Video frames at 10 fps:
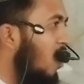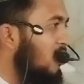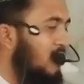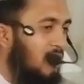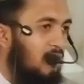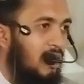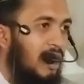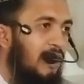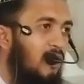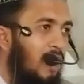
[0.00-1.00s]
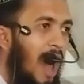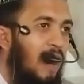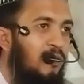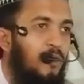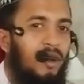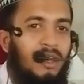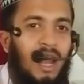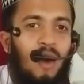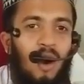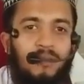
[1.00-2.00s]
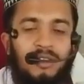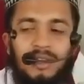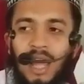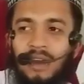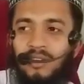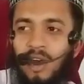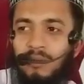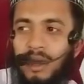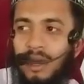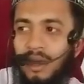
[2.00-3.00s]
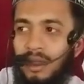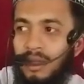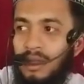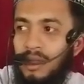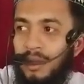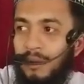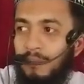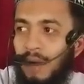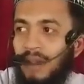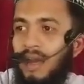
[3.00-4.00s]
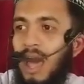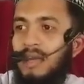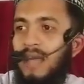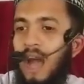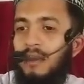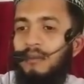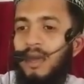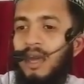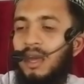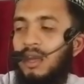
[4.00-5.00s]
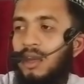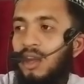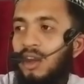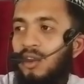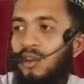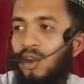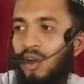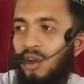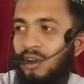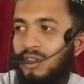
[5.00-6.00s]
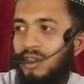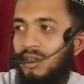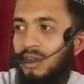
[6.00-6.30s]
অশ্বরোহী ঘোড়ার উপরে তারা অবস্থান করবে মাজায় থাকবে খোস